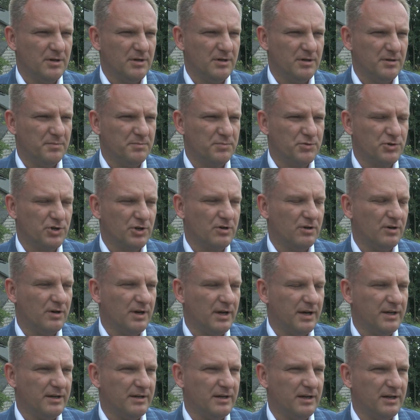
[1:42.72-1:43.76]
E, przy
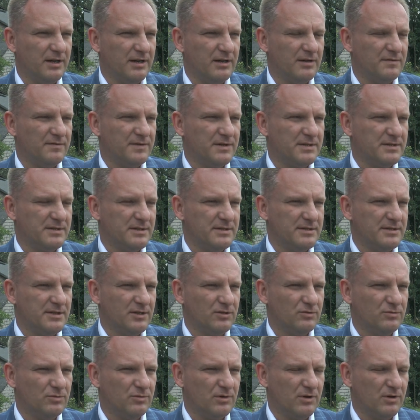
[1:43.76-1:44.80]
kolejnej
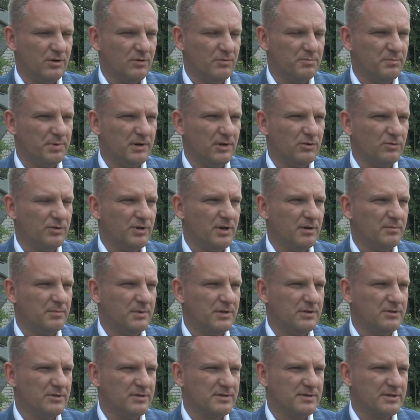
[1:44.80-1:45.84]
inwestycji, którą
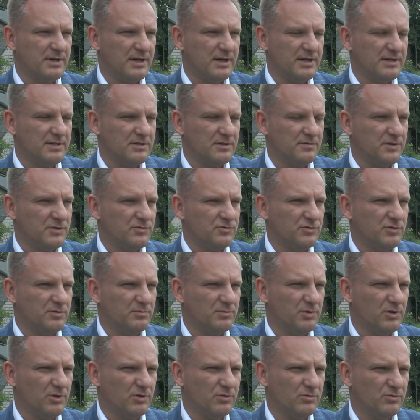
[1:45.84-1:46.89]
planujemy do zrealizować w
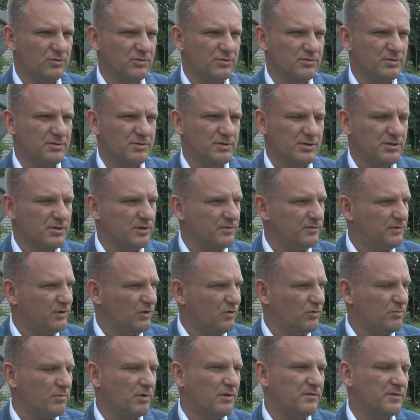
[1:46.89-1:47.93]
tym roku,
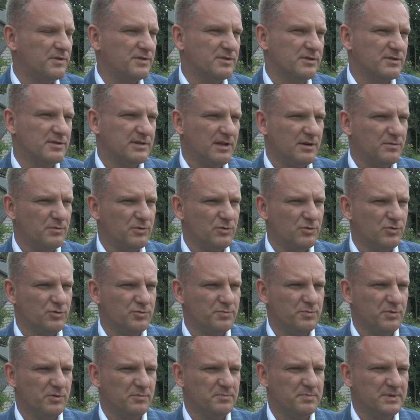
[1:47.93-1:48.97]
stosowne umowy zostały już
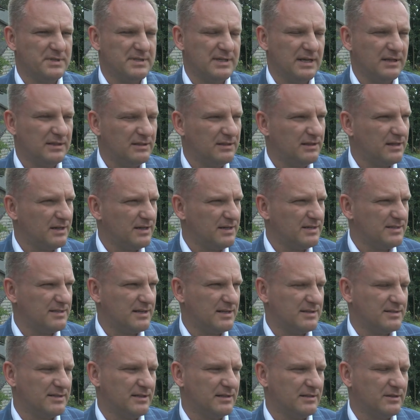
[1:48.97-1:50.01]
podpisane na
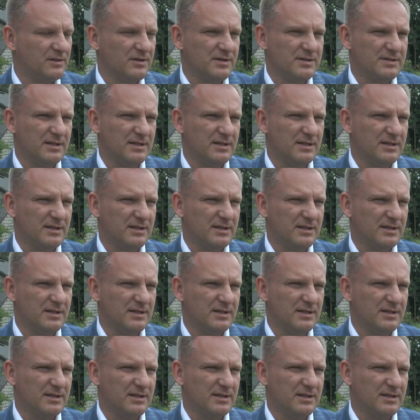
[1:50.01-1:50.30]
realizację tego